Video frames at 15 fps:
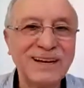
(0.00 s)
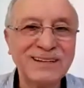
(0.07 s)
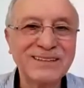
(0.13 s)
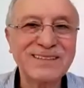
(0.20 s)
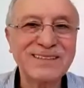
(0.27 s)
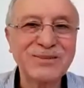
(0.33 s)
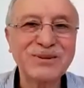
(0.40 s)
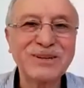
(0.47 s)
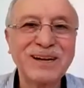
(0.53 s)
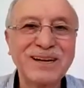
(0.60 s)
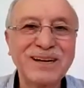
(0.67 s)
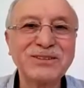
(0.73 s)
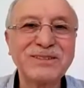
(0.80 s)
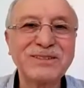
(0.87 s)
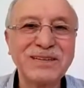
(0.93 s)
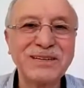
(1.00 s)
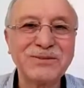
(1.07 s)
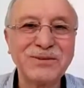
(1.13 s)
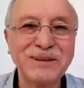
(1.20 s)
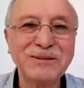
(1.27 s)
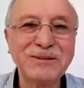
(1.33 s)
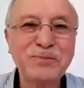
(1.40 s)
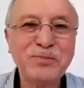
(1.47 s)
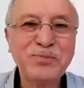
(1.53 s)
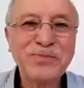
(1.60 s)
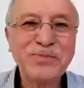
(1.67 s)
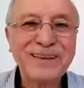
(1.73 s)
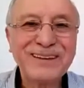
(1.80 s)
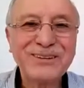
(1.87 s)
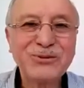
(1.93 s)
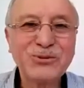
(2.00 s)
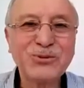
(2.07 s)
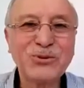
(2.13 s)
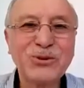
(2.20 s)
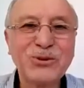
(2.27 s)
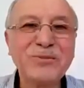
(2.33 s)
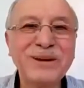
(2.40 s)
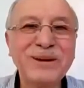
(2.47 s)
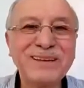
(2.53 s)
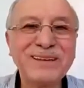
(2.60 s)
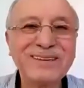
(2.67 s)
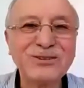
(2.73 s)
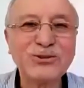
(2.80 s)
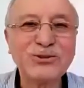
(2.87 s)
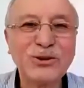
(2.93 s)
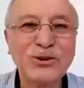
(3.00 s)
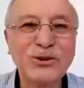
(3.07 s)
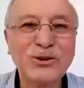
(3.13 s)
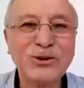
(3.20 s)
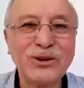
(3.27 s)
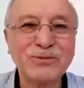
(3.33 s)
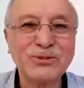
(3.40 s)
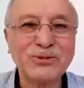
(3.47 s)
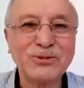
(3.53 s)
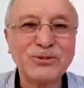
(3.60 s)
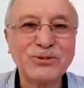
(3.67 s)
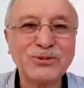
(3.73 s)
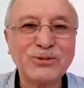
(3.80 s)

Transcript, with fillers: Aslı bir hadis-i şerifin dua metnini söylemiş oldum.